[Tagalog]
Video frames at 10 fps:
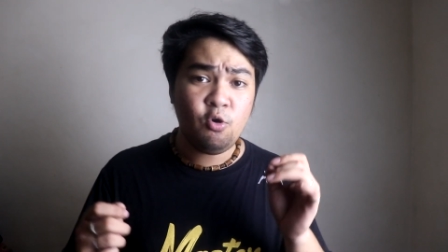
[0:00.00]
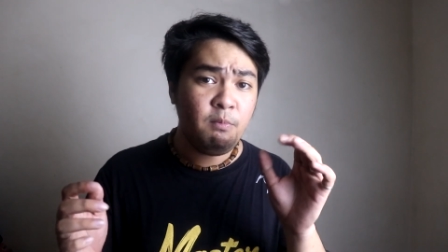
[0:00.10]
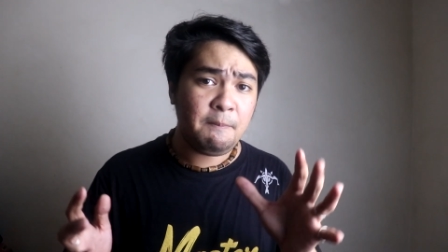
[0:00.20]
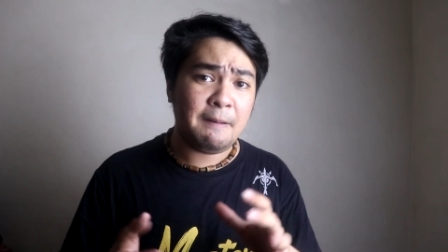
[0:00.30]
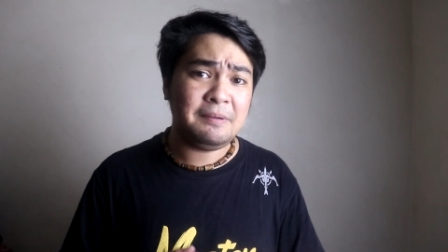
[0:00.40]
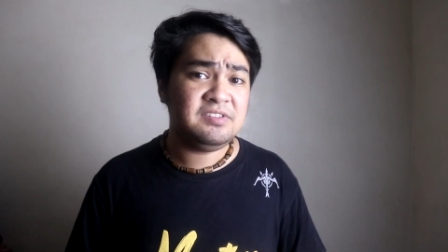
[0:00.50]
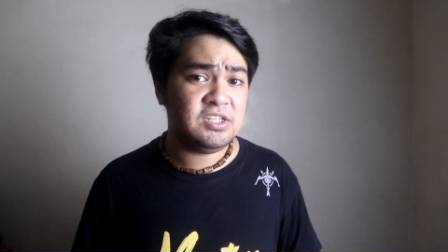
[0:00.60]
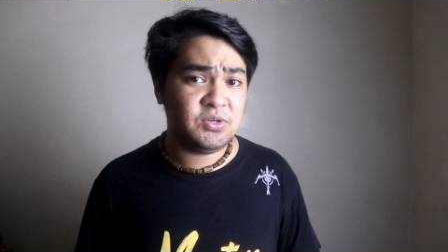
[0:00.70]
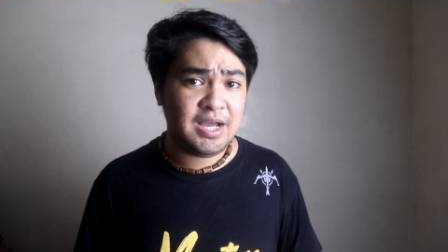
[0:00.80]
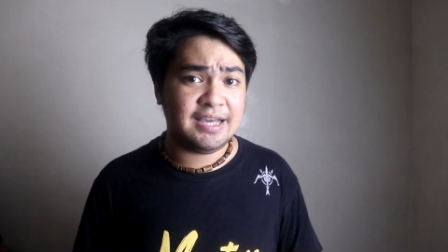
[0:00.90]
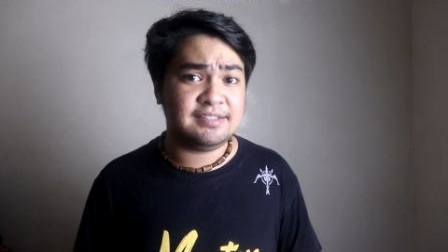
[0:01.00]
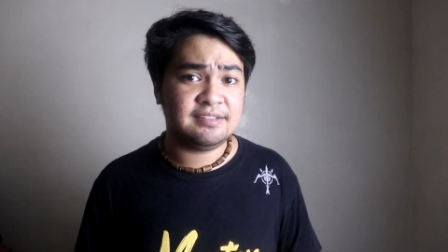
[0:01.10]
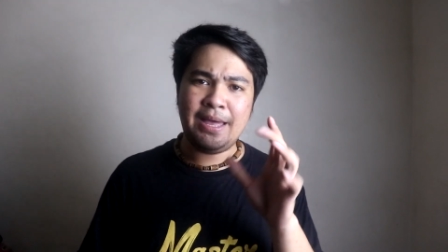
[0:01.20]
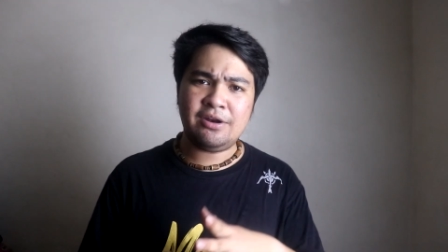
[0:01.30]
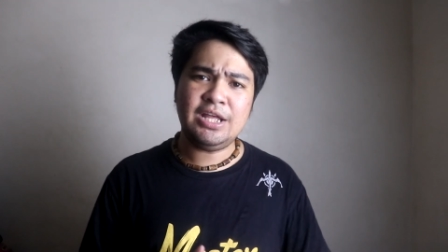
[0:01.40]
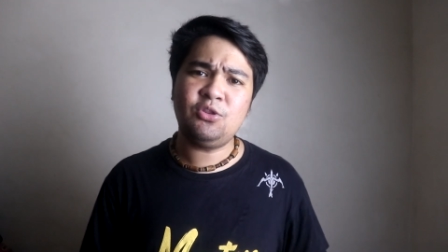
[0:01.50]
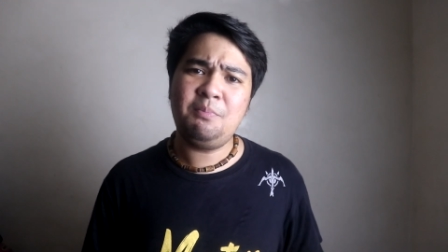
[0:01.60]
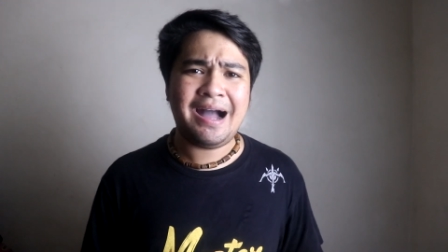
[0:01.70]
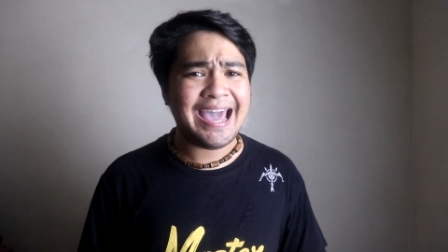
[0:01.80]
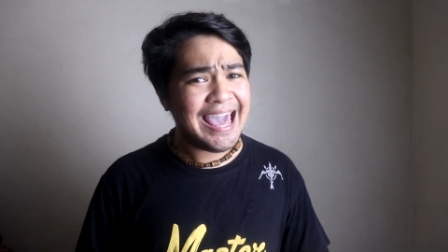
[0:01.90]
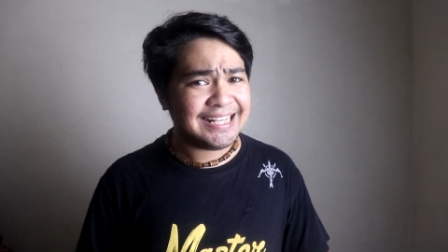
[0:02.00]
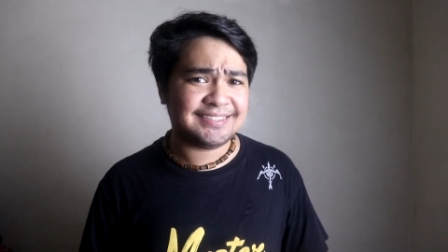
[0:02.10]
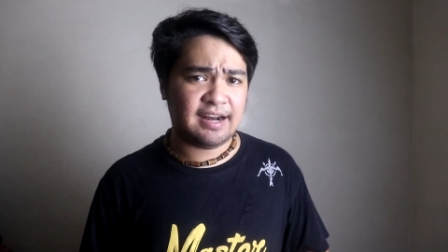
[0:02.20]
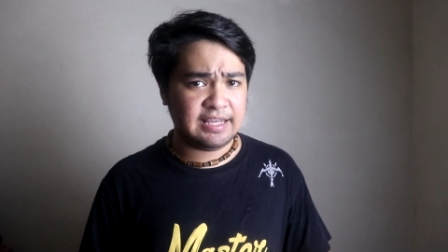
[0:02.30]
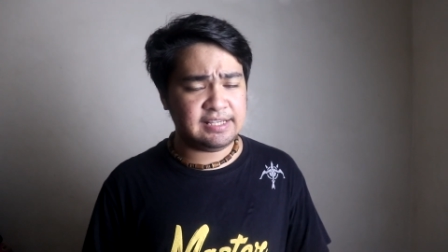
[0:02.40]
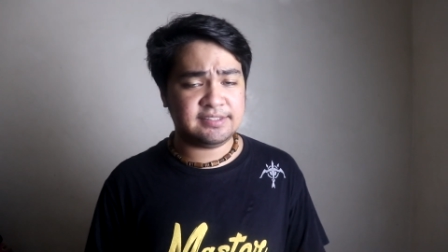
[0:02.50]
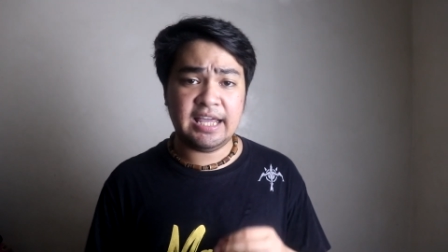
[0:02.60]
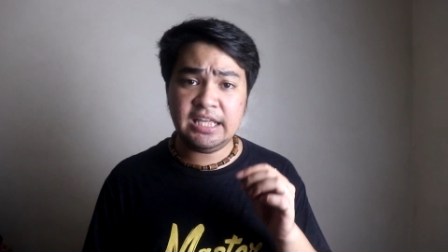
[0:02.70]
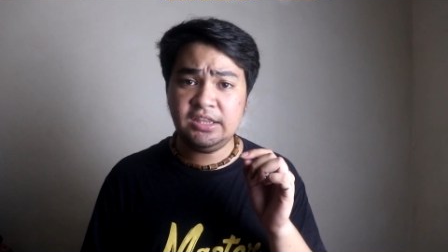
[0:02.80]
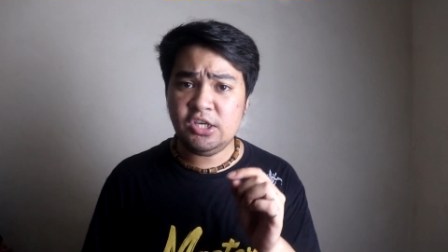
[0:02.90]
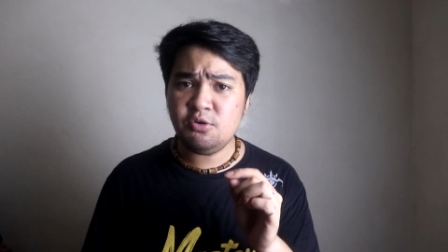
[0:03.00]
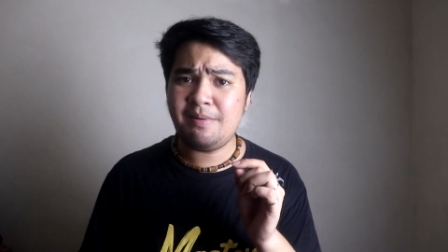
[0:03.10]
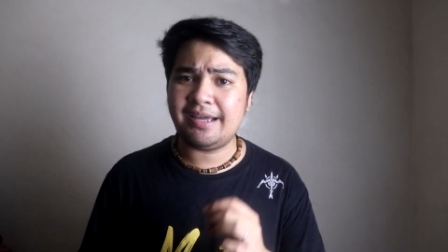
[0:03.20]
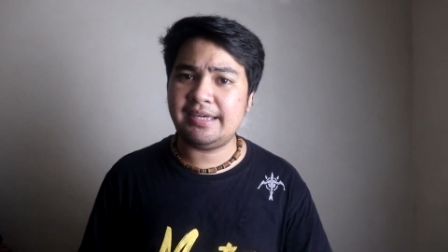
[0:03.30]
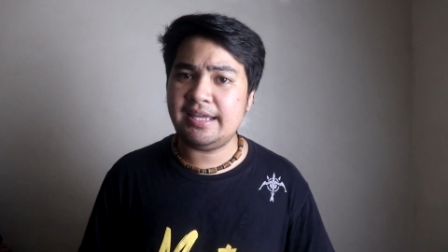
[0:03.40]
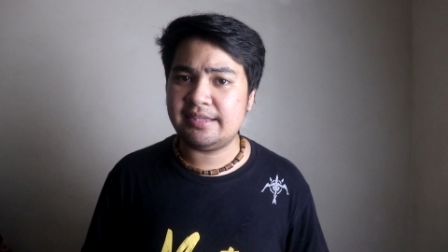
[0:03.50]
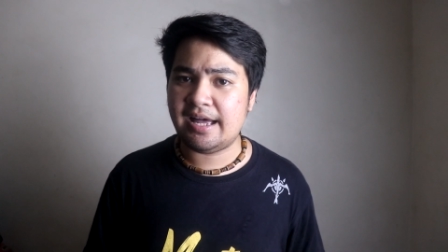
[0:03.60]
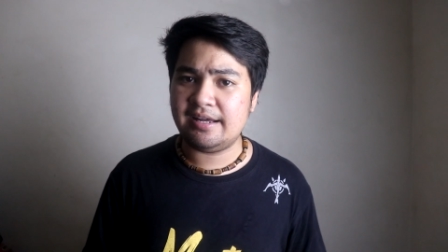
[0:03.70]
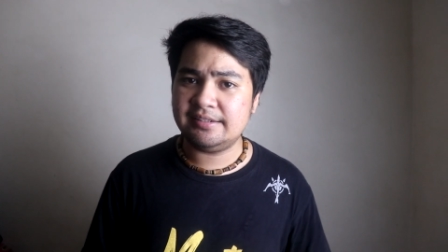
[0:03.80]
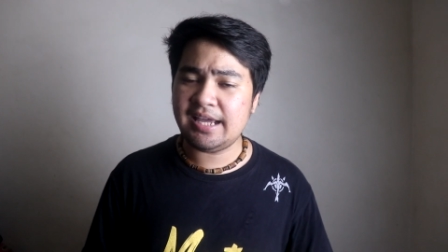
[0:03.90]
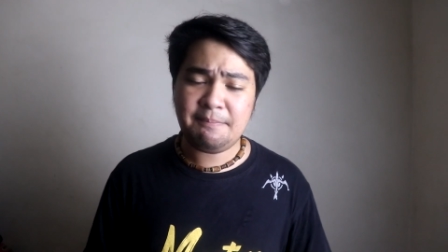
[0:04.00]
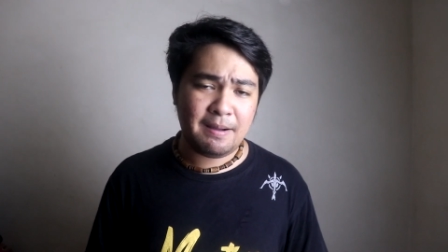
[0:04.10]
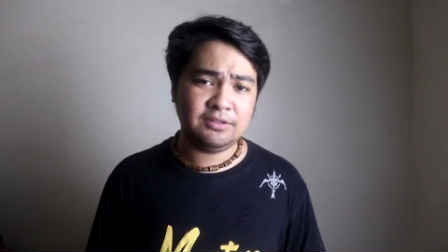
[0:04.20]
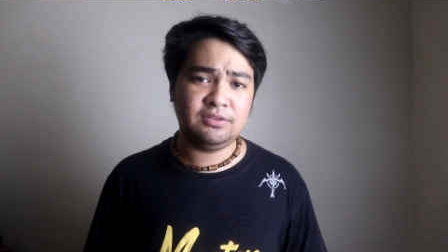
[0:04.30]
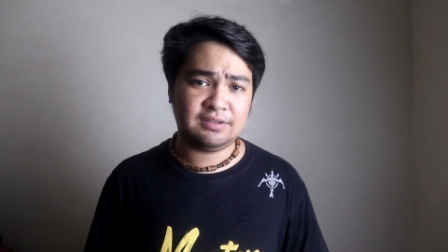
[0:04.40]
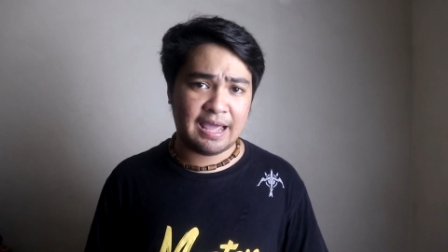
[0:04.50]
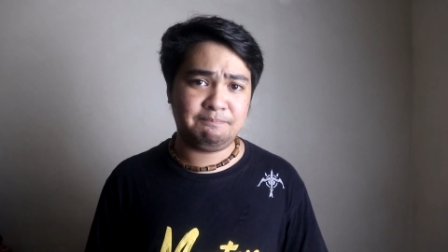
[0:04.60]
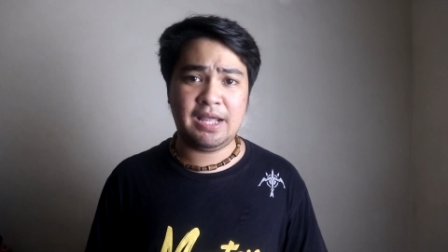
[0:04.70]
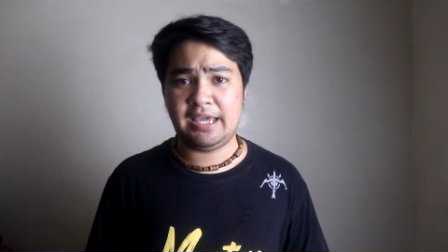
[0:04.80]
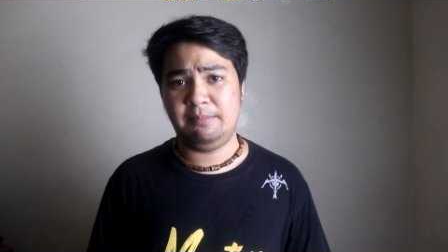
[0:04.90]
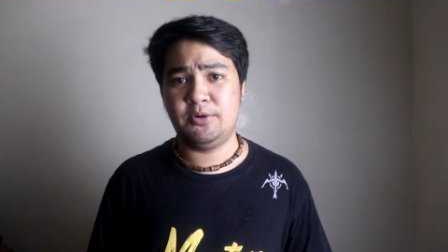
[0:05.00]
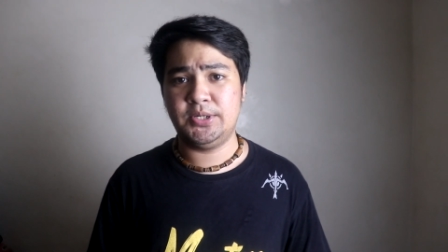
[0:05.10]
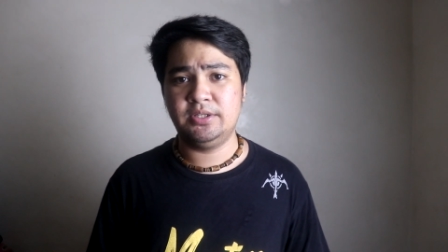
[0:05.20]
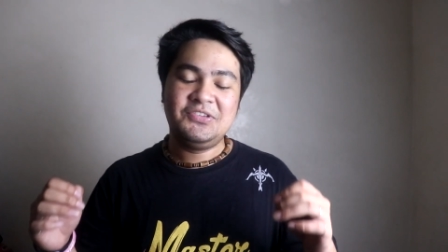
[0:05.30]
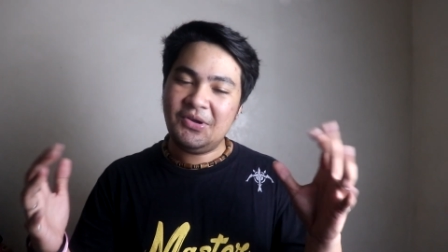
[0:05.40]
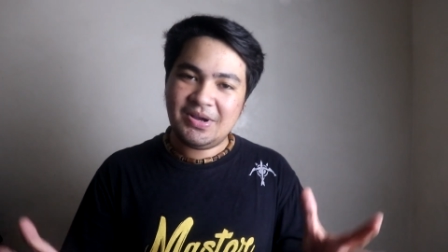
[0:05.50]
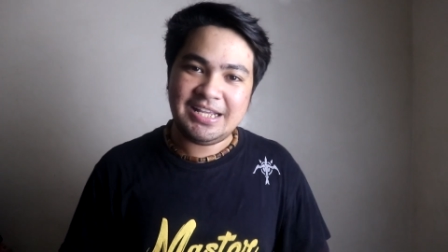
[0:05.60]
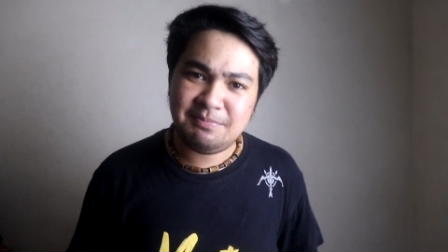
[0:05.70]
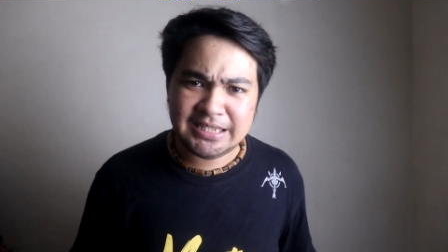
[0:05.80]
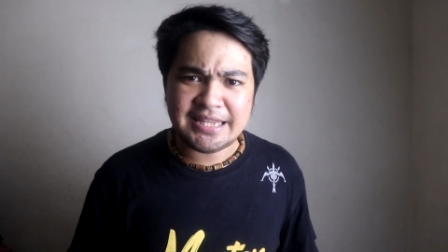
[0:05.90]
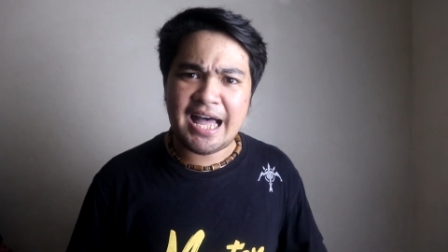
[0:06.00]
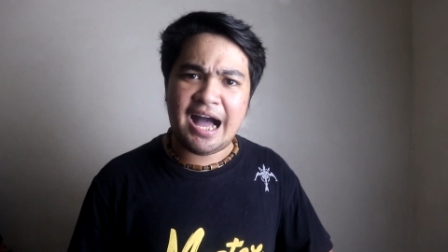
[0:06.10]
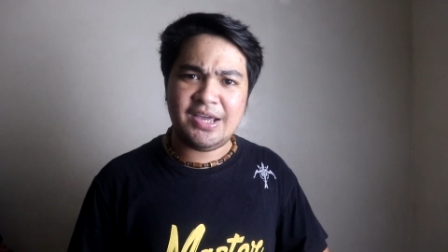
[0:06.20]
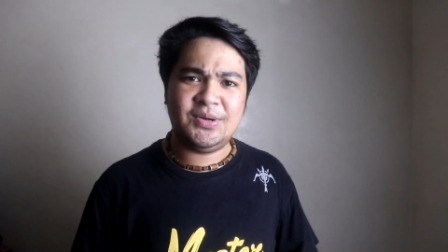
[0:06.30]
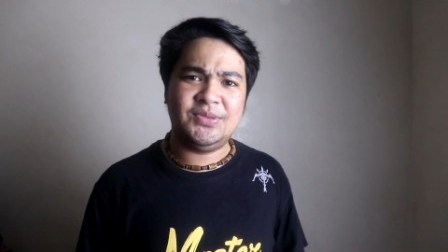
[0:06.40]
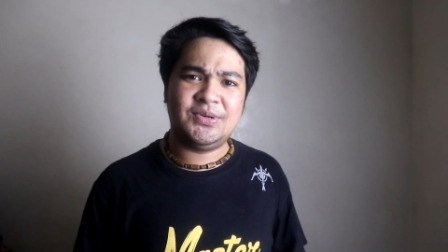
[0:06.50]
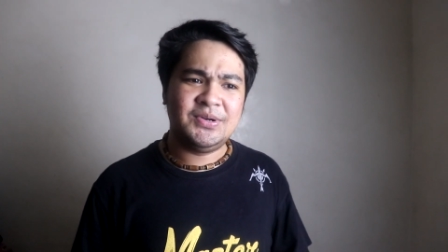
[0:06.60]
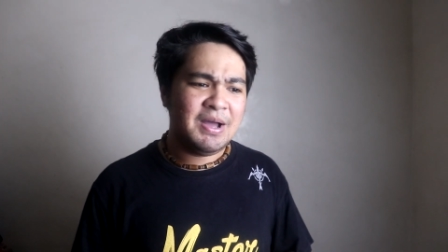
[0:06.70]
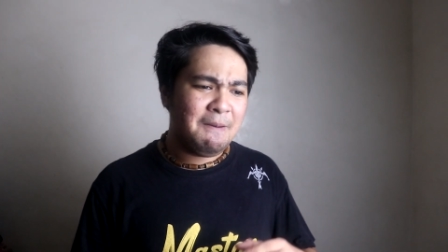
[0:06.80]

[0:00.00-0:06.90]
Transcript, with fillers: kung mapapansin nyo guys, meron itong mga extra keys na hindi nyo makikita sa ibang type ng keyboard. So guys, magtataka kayo, no?